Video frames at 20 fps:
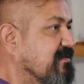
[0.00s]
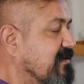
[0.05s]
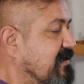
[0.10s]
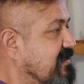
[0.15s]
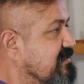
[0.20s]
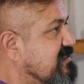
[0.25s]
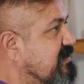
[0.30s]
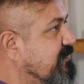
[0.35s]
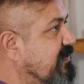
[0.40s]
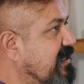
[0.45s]

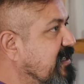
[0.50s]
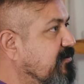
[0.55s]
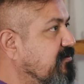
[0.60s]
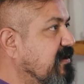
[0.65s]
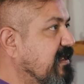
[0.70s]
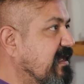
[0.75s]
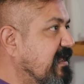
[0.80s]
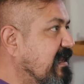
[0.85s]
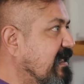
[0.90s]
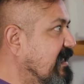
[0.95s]
en esta
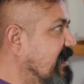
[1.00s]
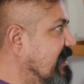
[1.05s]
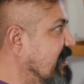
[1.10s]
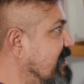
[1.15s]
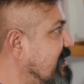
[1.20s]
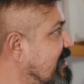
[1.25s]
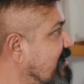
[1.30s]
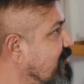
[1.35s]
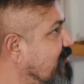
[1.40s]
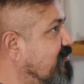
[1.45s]
película de la era
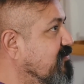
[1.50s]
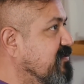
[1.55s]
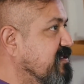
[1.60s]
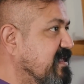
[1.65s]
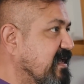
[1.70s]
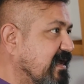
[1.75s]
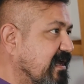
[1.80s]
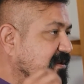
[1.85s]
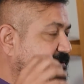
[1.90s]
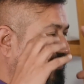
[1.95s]
de hielo, donde
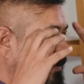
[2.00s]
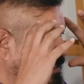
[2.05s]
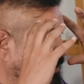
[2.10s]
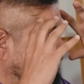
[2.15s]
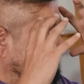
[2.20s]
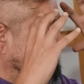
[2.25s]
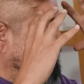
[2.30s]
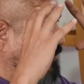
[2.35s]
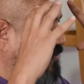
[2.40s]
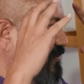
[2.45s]
llega el güey
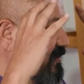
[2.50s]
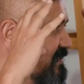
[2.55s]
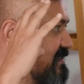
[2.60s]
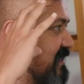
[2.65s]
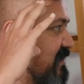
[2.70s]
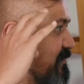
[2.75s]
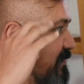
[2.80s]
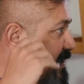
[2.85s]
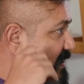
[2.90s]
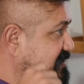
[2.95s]
de los
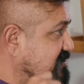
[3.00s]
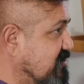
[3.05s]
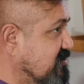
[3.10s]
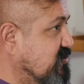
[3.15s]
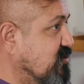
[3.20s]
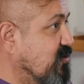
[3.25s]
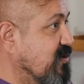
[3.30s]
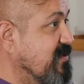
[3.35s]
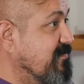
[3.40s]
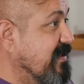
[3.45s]
ojotes, el
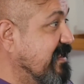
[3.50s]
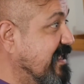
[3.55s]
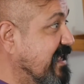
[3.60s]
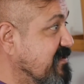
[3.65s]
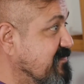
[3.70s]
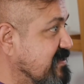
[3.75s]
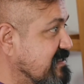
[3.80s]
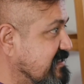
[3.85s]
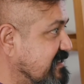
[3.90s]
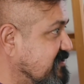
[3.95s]
perezoso, y ve que
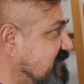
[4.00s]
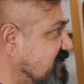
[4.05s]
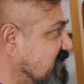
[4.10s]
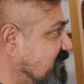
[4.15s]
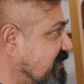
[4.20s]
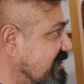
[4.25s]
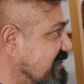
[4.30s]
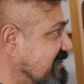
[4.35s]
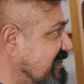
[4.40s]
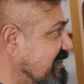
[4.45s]
hay más de su
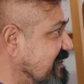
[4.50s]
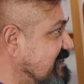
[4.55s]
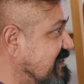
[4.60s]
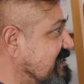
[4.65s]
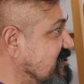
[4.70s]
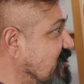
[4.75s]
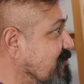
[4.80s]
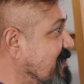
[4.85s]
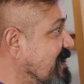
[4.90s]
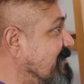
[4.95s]
especie,
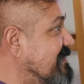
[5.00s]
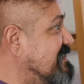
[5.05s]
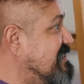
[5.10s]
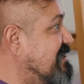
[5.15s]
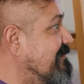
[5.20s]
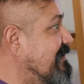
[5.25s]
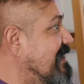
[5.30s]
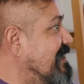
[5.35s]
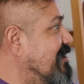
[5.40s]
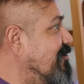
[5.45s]
dices, no mames,
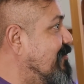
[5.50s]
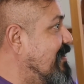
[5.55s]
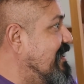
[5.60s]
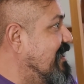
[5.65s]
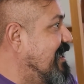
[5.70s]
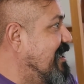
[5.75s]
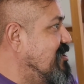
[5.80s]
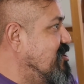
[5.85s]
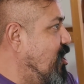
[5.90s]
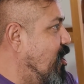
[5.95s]
hablan
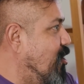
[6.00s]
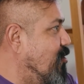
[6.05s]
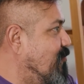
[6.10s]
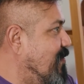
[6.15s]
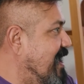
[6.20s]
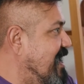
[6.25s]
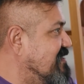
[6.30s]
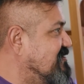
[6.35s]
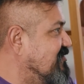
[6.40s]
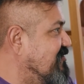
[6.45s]
igual que yo,
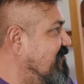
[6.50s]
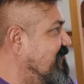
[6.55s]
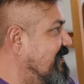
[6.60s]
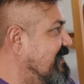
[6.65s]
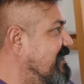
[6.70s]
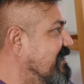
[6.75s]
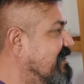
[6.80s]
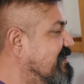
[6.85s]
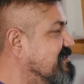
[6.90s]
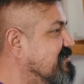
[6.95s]
güey, son
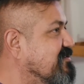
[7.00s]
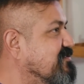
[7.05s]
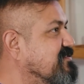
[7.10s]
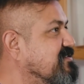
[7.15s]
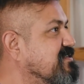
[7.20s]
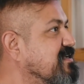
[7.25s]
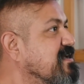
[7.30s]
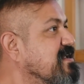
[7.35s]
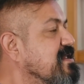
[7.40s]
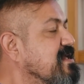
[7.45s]
igual de
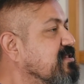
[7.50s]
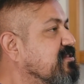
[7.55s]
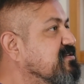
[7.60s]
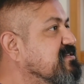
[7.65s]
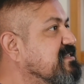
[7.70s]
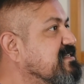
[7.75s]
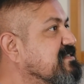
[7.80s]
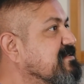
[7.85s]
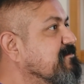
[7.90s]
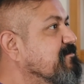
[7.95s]
castrosos.
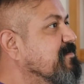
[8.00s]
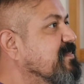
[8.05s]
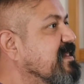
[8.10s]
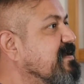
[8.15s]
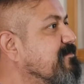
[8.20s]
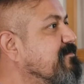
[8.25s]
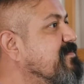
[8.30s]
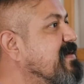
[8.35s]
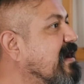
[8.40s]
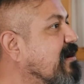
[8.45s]
Entonces,
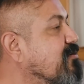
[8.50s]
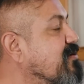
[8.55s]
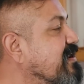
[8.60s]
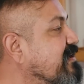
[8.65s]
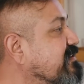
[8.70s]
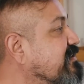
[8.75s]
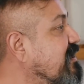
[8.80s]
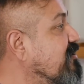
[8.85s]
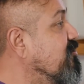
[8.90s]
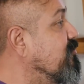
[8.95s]
me ha
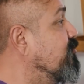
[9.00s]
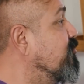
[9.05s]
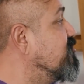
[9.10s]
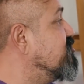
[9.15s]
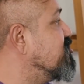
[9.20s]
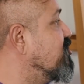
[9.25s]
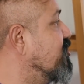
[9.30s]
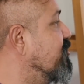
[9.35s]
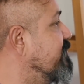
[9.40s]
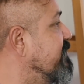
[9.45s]
conectado
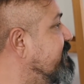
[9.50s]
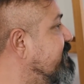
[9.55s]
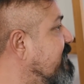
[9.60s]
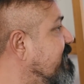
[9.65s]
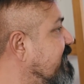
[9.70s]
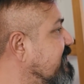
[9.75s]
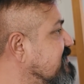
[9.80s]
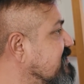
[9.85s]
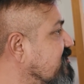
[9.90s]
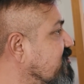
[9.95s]
mucho con mi
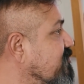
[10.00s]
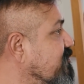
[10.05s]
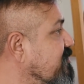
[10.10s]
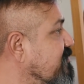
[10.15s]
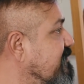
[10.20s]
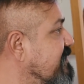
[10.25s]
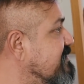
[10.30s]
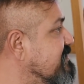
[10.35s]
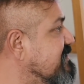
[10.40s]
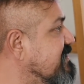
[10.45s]
papá esa
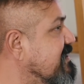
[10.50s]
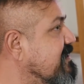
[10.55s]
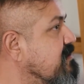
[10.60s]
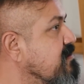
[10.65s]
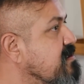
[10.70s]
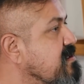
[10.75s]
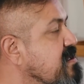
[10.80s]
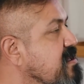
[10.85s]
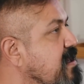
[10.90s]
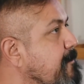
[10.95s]

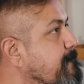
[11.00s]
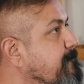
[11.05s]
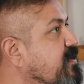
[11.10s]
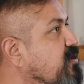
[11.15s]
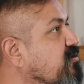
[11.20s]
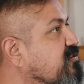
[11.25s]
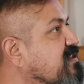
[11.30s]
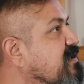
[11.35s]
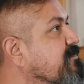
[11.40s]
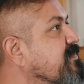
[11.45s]
convivencia,
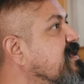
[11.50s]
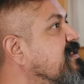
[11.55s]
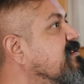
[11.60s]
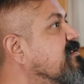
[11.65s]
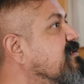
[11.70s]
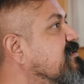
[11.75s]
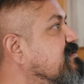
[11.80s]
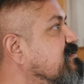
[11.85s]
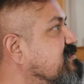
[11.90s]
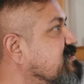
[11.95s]
pero
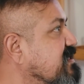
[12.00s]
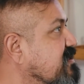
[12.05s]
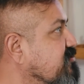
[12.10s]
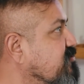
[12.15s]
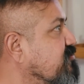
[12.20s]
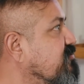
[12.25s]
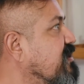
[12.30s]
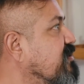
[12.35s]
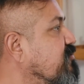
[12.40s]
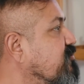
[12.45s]
también
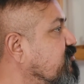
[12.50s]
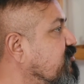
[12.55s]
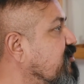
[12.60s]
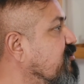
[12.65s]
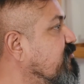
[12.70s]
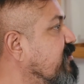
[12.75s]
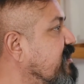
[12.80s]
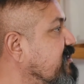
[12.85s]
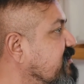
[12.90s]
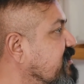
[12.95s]
siendo un adulto
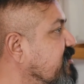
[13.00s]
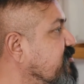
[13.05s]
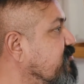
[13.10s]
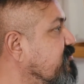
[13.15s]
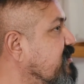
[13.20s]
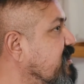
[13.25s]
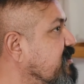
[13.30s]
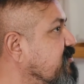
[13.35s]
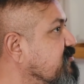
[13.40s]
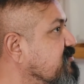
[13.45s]
de
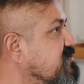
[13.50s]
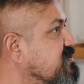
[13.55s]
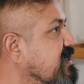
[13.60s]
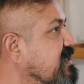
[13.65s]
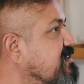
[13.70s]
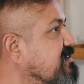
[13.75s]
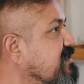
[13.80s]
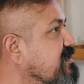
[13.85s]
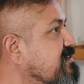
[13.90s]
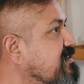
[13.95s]
41 años,
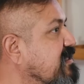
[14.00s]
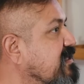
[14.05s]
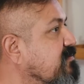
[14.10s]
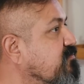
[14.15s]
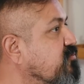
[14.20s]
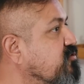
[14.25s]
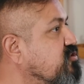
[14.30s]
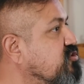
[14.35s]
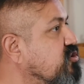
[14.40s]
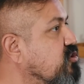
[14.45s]
entender
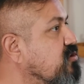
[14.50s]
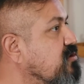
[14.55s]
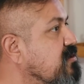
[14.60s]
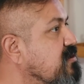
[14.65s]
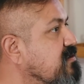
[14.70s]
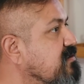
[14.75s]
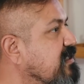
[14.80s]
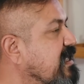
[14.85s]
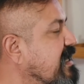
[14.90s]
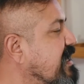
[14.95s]
mucho
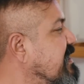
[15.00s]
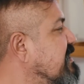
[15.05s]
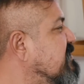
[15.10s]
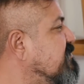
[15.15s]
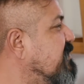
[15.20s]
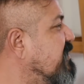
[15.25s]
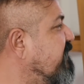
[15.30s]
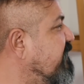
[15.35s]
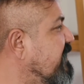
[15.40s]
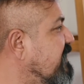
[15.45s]
que nadie
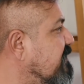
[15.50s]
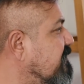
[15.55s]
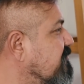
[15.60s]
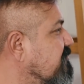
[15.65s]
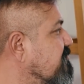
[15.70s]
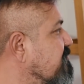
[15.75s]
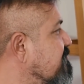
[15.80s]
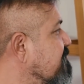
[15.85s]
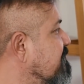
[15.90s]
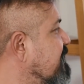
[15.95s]
es
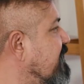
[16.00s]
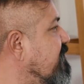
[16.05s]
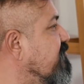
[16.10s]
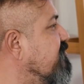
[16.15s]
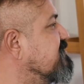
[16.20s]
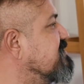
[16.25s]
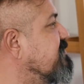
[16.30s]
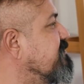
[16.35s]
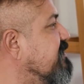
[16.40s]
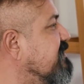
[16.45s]
perfecto, que
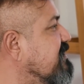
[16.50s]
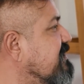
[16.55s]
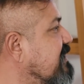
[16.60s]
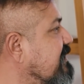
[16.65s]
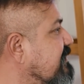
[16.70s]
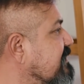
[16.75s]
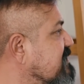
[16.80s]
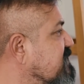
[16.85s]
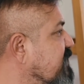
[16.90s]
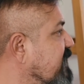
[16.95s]
uno siempre tiene
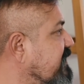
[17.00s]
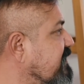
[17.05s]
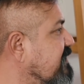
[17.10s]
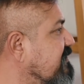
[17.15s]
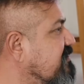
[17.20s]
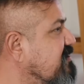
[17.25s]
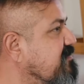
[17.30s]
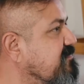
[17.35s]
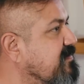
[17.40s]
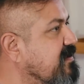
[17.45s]
alta
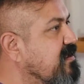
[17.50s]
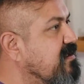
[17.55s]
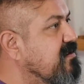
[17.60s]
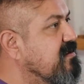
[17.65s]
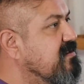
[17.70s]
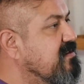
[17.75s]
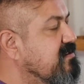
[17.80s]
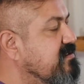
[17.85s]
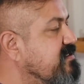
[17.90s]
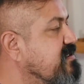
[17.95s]
expectativa
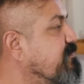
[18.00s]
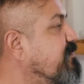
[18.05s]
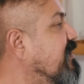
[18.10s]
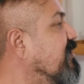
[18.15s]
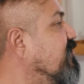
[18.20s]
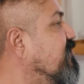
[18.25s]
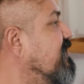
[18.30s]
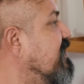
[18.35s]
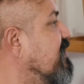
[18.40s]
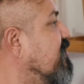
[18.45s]
y
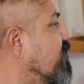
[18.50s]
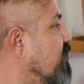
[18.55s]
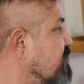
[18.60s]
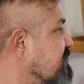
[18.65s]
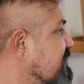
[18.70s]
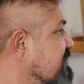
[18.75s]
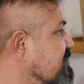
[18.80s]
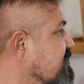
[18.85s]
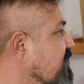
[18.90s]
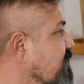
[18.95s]
perdonar
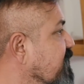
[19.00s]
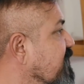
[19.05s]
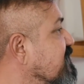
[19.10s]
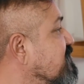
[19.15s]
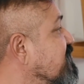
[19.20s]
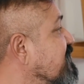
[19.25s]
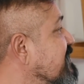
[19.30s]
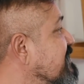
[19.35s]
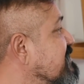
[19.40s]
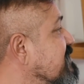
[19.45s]
cosas, ¿no? Pero
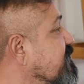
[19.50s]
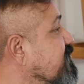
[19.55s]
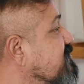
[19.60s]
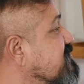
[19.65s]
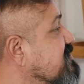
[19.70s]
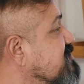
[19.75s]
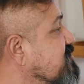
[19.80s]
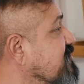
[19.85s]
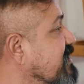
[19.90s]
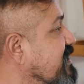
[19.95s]
estoy en ese
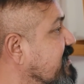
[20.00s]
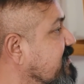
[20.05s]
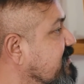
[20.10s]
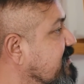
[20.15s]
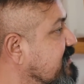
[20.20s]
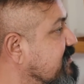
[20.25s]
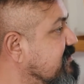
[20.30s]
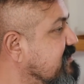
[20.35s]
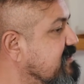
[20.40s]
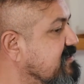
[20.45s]
proceso de
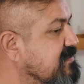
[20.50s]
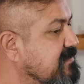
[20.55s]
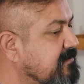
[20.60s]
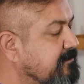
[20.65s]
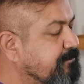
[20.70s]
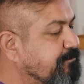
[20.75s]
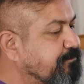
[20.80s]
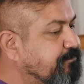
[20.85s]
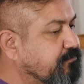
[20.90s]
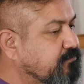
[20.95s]
catarsis
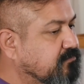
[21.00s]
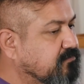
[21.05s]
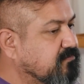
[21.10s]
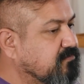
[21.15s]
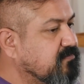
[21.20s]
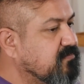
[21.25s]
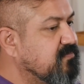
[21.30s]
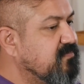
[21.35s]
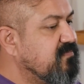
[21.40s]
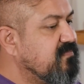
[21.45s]

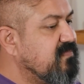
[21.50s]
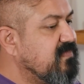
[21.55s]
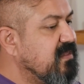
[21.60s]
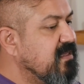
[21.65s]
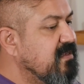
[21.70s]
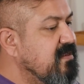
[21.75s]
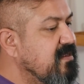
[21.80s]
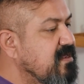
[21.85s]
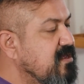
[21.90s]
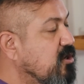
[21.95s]

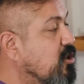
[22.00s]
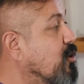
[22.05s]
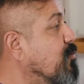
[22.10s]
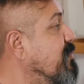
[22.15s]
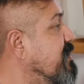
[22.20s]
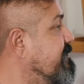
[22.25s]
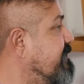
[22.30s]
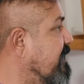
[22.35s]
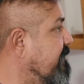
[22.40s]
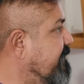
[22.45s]
con
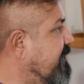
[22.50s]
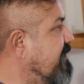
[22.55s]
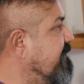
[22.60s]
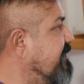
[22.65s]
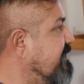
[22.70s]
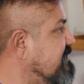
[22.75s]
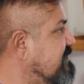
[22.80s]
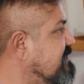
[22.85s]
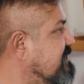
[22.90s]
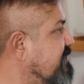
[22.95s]
mi papá
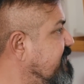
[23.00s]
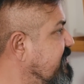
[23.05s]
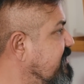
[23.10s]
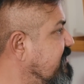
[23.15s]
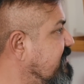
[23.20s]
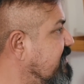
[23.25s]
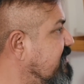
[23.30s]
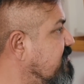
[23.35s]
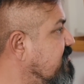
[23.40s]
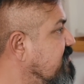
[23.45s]
precisamente,